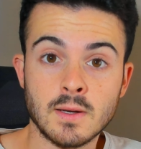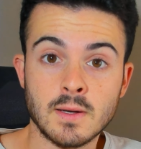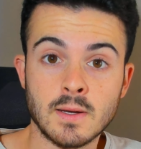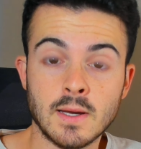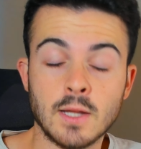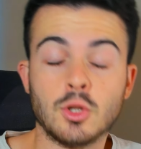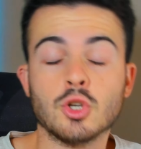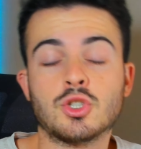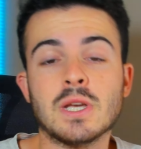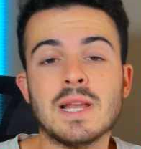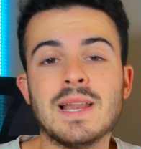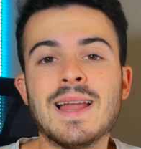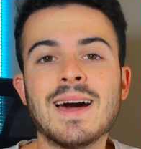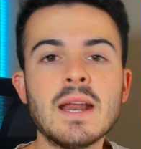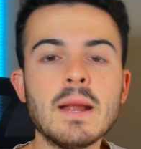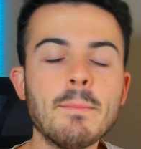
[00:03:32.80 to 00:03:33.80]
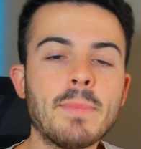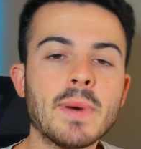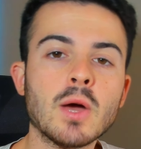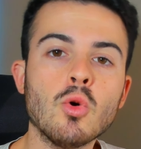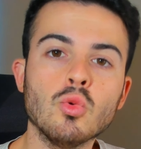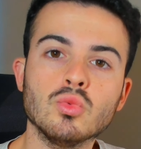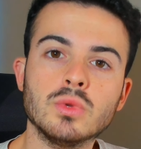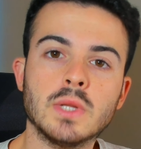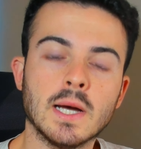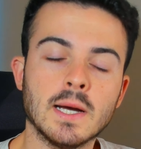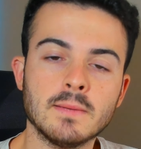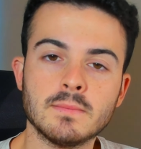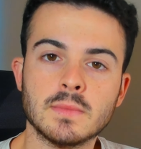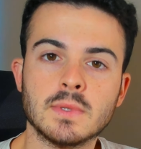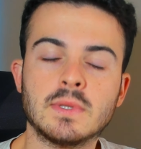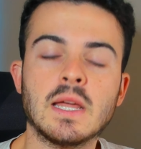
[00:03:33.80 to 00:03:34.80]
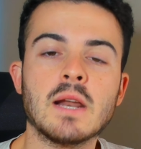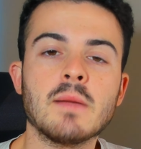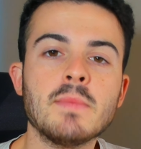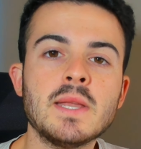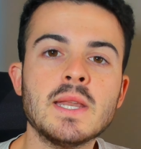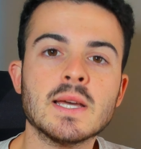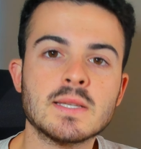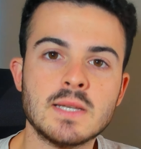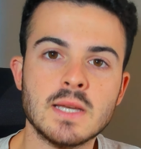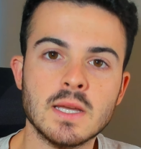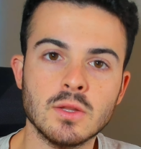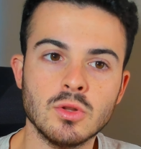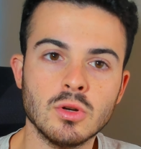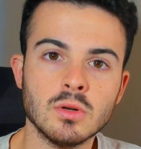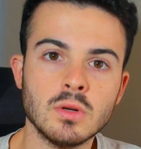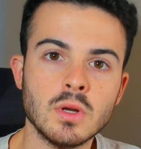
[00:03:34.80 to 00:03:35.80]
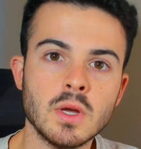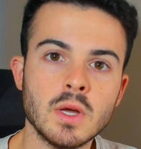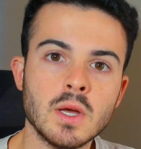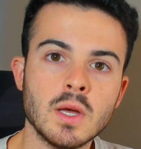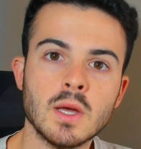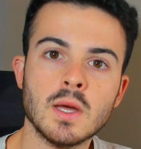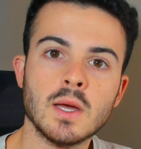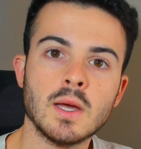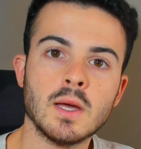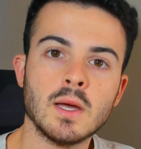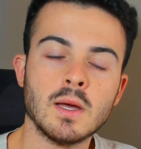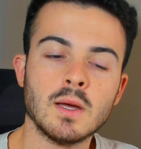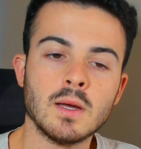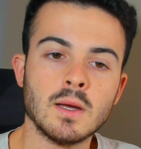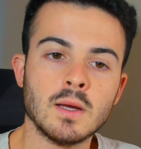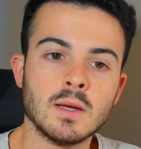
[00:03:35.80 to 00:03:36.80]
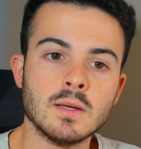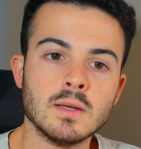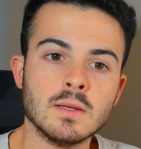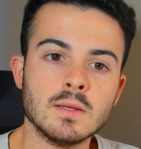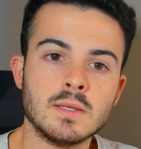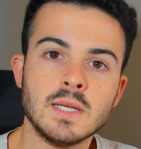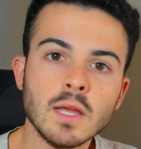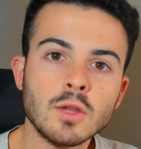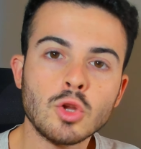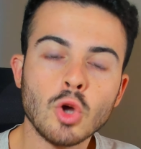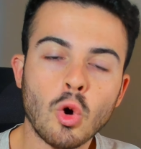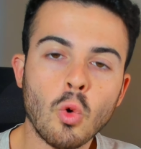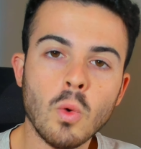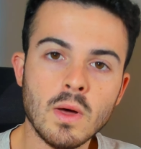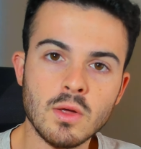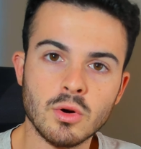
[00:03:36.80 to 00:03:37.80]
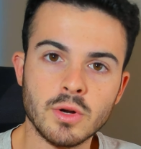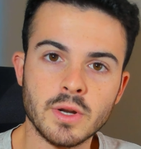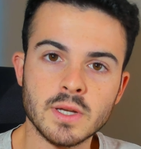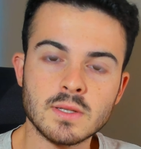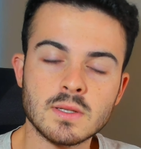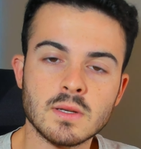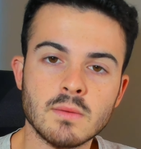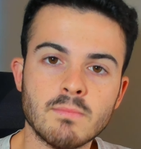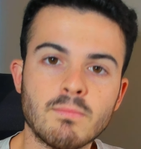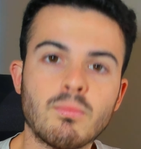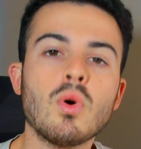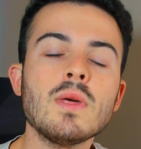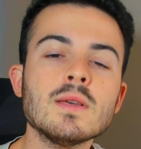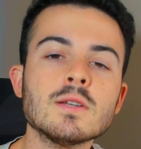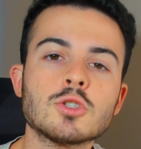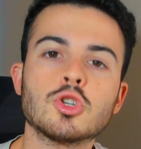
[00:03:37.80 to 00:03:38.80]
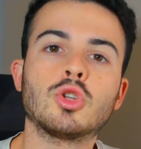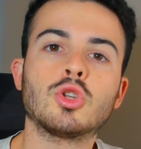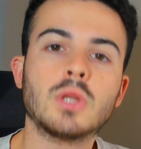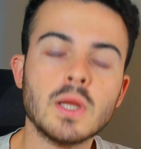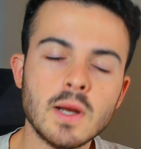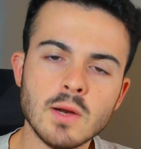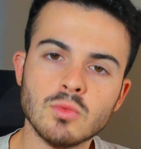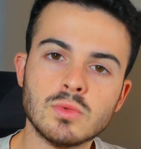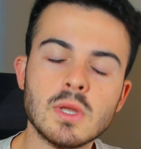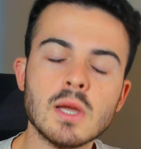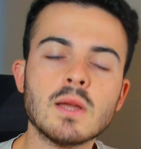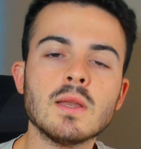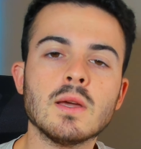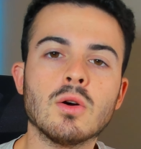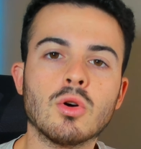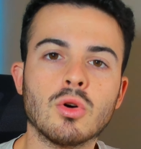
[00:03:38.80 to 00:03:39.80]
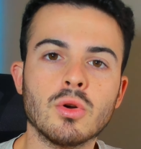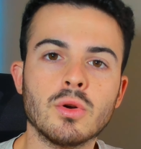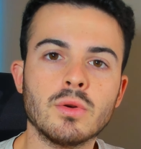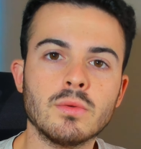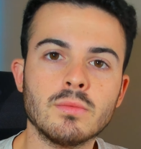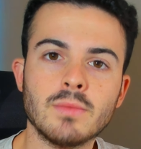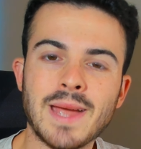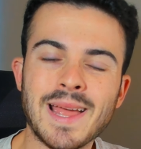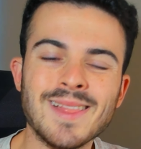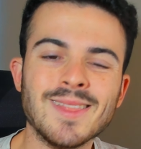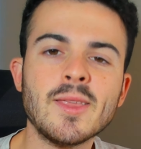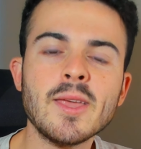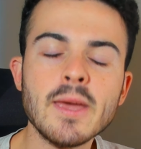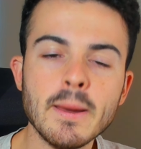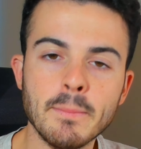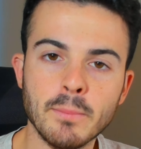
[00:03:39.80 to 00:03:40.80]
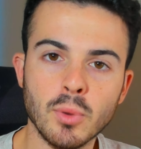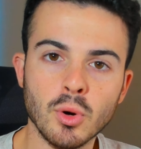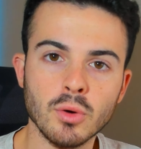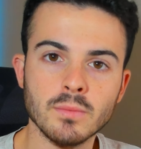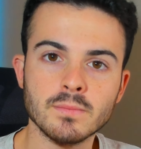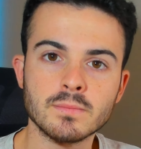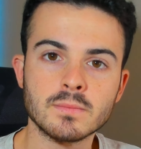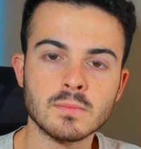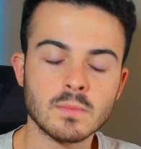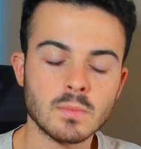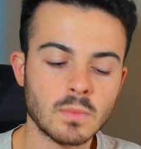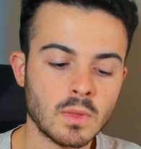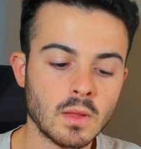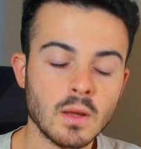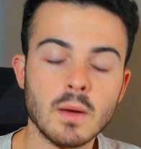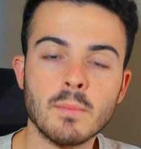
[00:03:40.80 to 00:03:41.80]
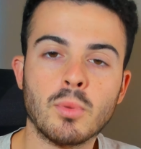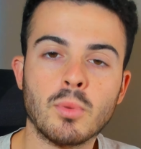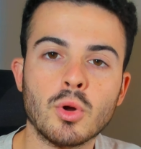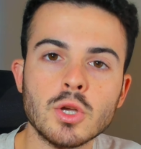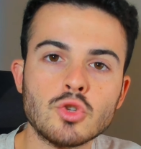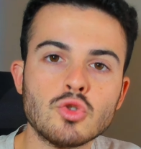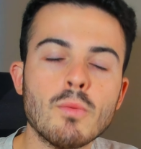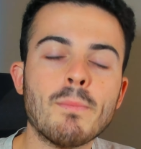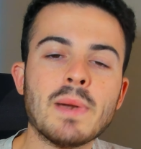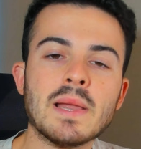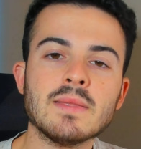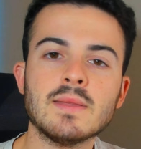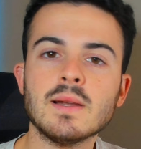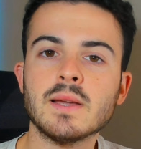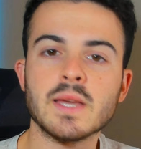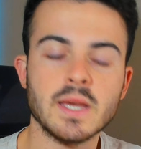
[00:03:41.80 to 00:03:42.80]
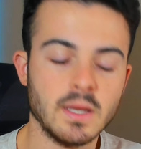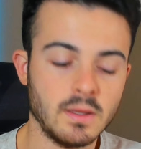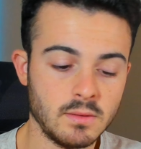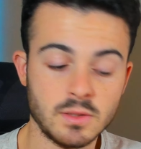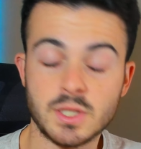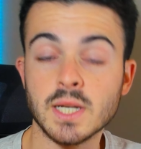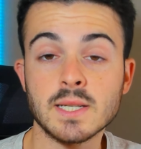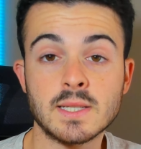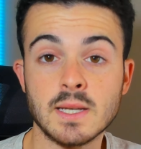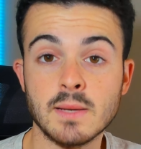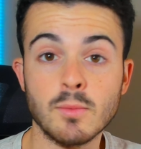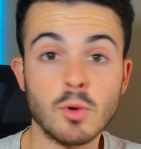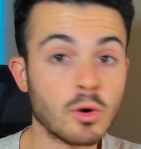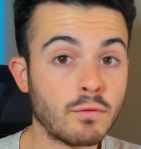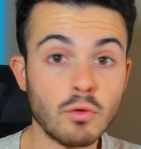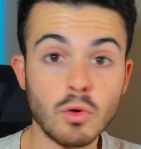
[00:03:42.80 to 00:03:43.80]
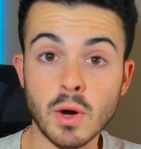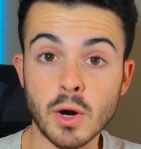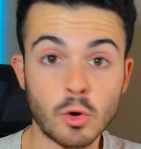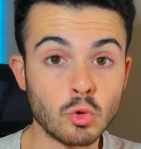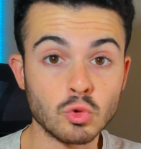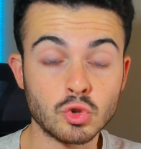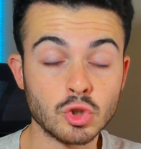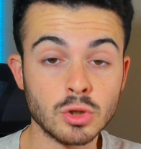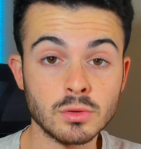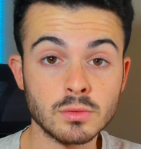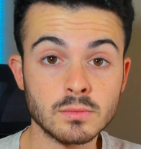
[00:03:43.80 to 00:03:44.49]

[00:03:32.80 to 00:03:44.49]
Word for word: Entonces, la gran pregunta termina siendo si estos jugadores pueden sostener a un técnico con el tiempo. Porque es un plantel que ya se morfó a ruso.